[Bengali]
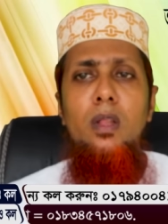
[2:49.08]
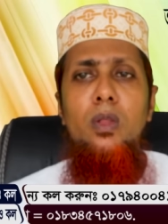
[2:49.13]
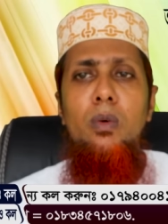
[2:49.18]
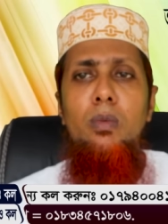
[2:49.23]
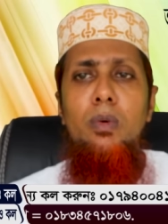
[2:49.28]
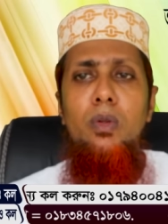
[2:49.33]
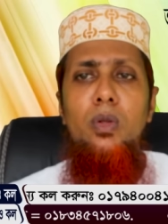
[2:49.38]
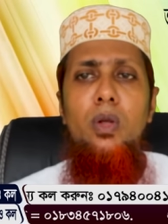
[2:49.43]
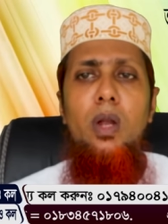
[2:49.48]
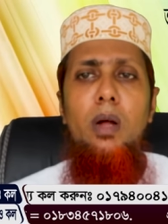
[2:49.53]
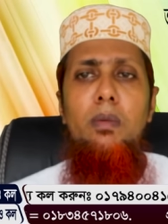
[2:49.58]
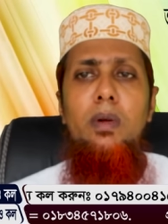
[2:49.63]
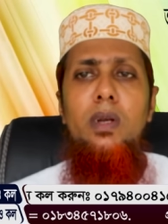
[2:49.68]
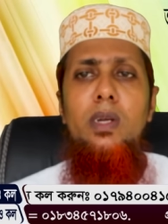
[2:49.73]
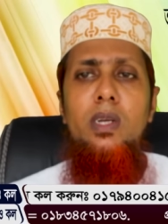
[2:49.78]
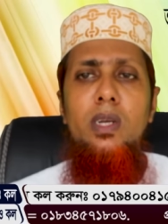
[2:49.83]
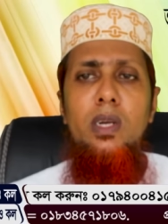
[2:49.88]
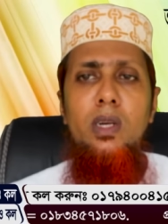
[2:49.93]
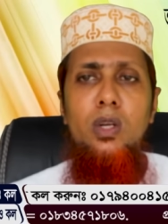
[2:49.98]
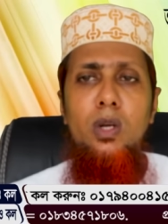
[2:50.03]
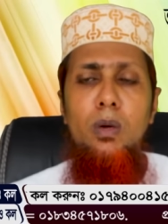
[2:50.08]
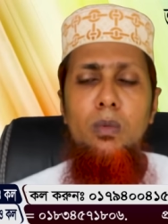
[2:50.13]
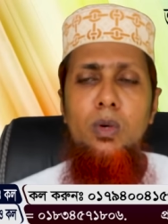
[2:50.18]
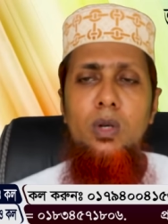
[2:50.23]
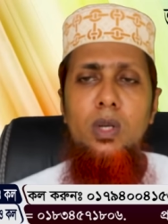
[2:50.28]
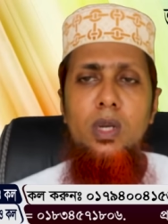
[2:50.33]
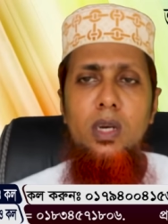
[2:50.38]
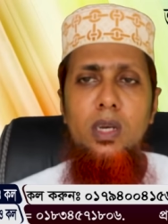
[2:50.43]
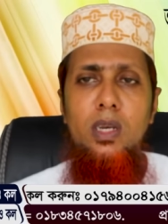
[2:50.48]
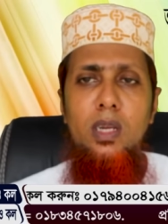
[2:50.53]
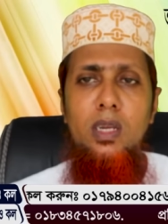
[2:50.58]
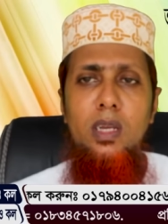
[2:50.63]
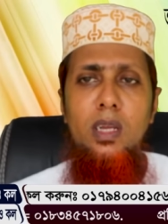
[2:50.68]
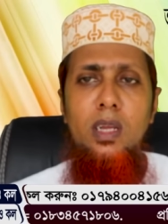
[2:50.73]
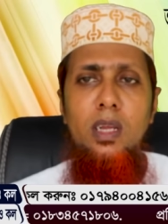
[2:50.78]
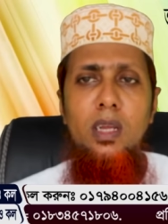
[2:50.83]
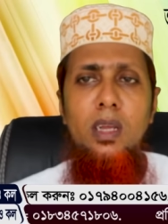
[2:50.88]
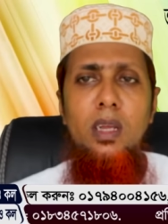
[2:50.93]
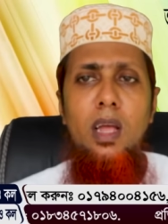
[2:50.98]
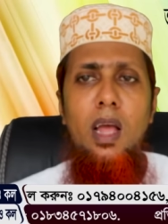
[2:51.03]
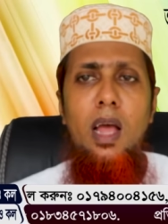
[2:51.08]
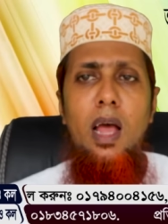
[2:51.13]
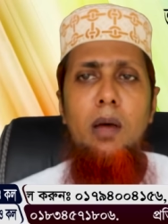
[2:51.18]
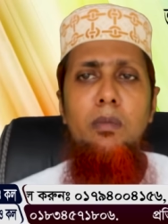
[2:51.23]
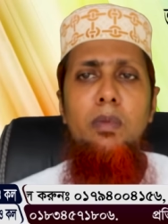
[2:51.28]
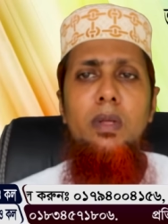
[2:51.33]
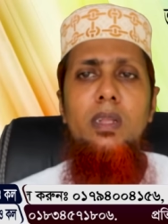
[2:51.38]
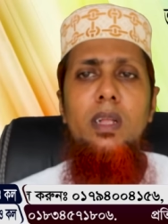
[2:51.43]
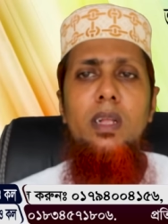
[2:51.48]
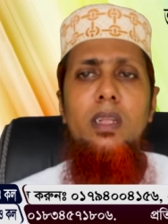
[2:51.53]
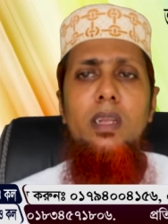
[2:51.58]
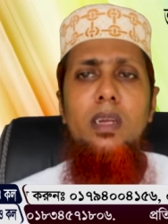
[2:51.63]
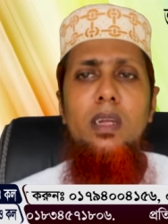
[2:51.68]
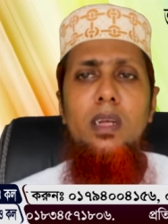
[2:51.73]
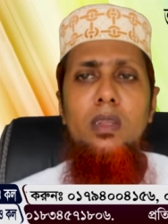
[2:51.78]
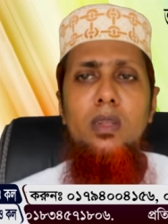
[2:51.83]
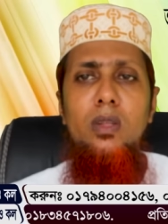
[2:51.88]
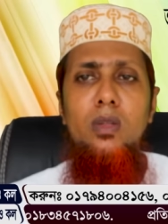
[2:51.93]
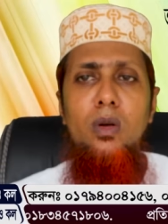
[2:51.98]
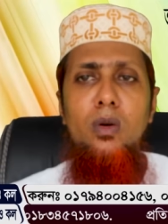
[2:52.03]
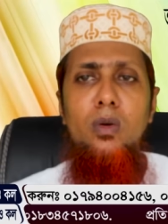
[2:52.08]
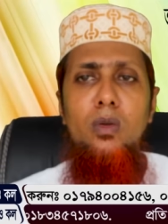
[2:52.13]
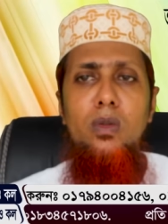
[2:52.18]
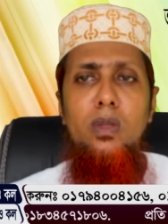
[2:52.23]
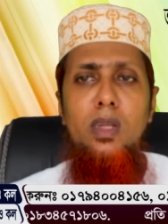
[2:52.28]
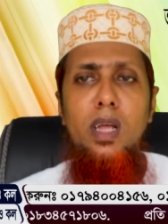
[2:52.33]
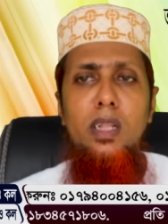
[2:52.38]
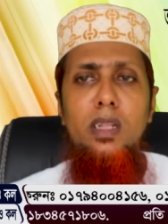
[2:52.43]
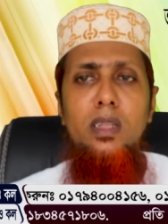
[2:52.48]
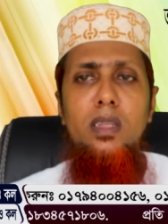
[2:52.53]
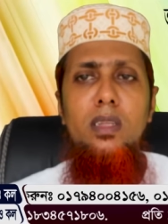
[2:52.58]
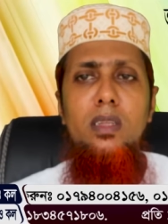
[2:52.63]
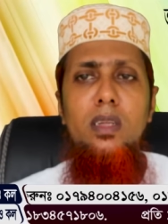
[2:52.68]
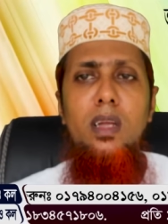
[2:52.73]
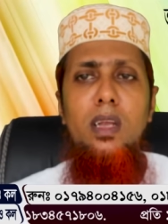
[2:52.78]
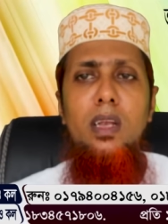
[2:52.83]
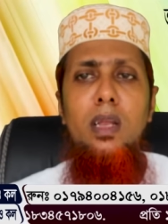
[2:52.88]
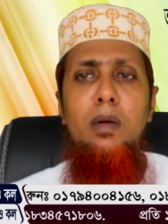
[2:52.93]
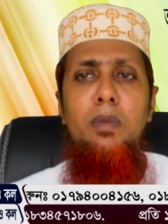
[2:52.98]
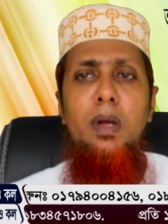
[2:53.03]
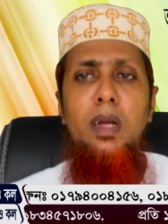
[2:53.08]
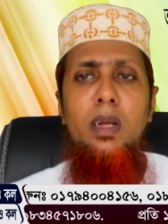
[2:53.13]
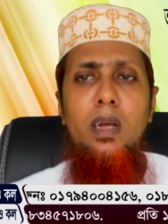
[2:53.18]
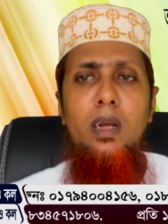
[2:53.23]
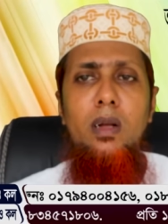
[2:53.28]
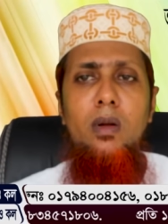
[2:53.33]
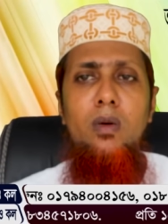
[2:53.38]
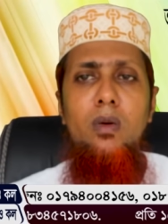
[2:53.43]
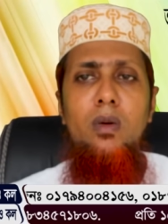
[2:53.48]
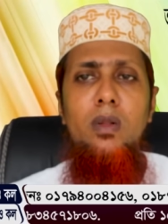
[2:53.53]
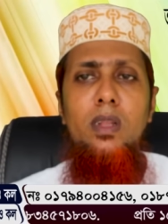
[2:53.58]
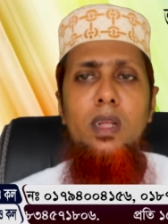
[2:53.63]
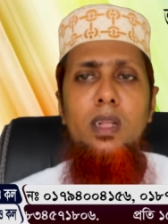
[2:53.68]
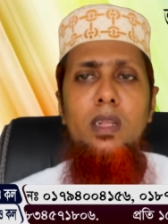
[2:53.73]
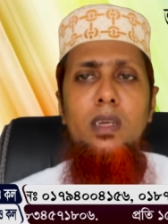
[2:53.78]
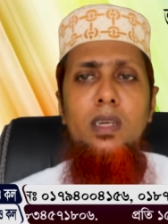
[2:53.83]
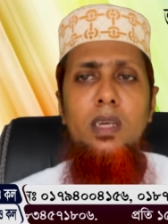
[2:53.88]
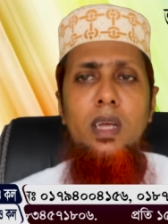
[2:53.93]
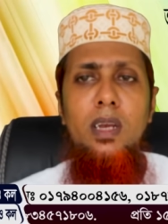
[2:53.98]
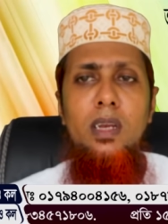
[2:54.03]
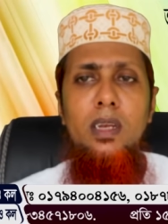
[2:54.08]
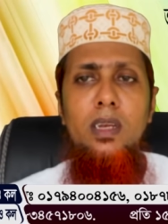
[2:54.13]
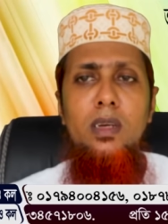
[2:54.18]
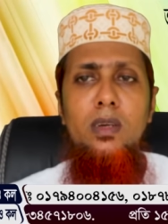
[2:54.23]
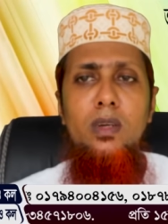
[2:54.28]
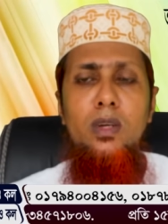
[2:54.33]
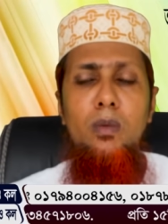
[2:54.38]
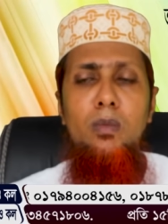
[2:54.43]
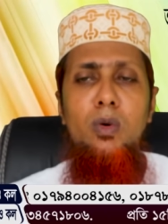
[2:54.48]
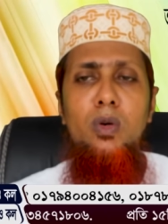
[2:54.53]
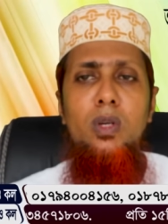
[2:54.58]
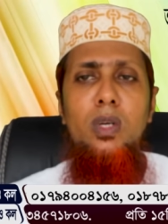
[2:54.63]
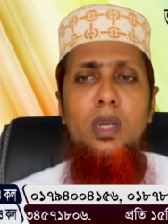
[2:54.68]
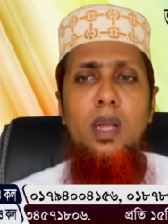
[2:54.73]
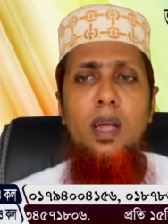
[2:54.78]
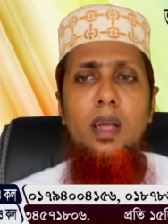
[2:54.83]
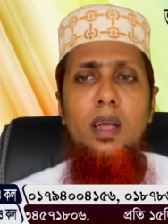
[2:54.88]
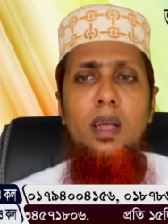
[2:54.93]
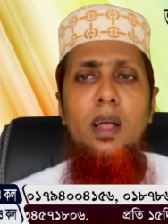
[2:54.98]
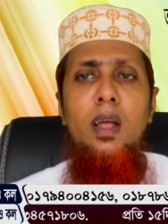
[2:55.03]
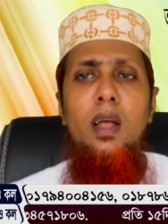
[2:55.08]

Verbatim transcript: তো বন্ধুরা আমার সেই সমস্যাটি কি আমি তাদের কাছে যখন জানতে চাইলাম এক এক করে তাদের শারীরিক সমস্যা